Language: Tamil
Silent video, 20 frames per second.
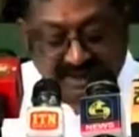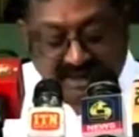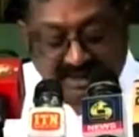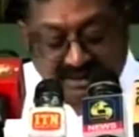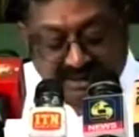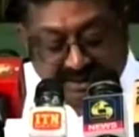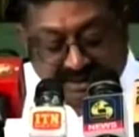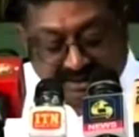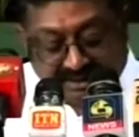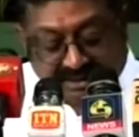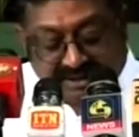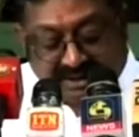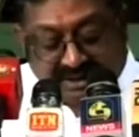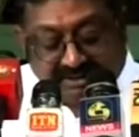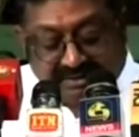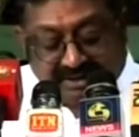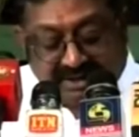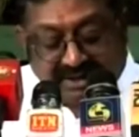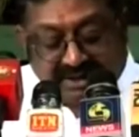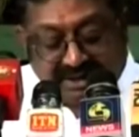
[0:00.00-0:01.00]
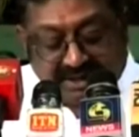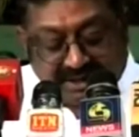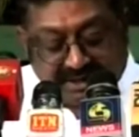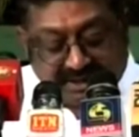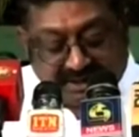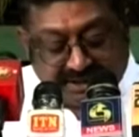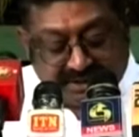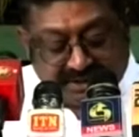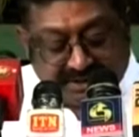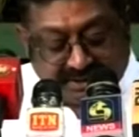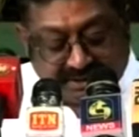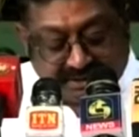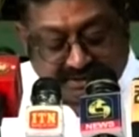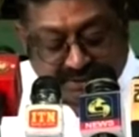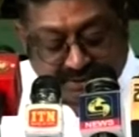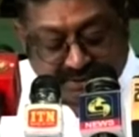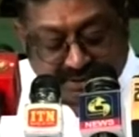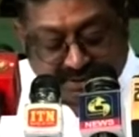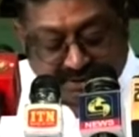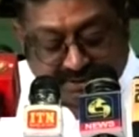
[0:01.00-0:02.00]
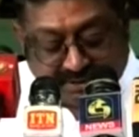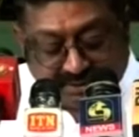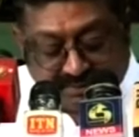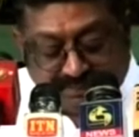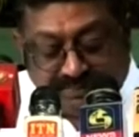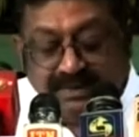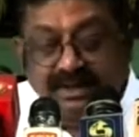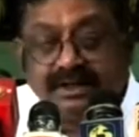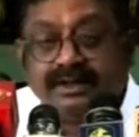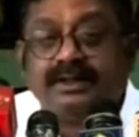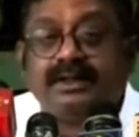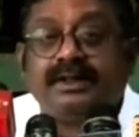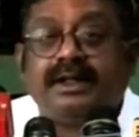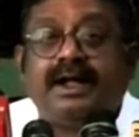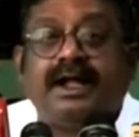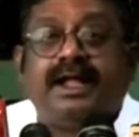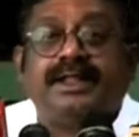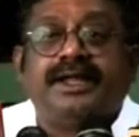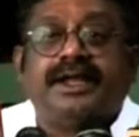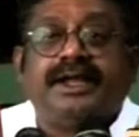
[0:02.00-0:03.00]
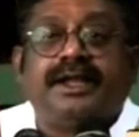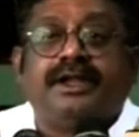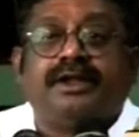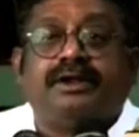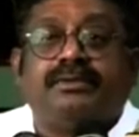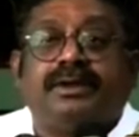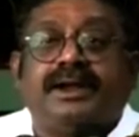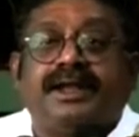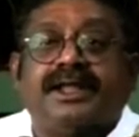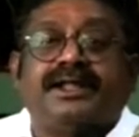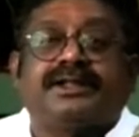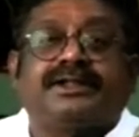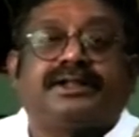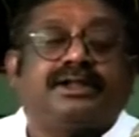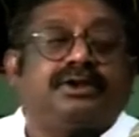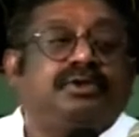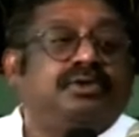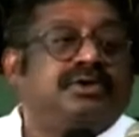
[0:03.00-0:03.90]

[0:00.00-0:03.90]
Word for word: அது அந்த நடவடிக்கை எடுக்கிறதுக்கு சொல்லியிருக்கோம் அதே நேரம் மலையத்தில்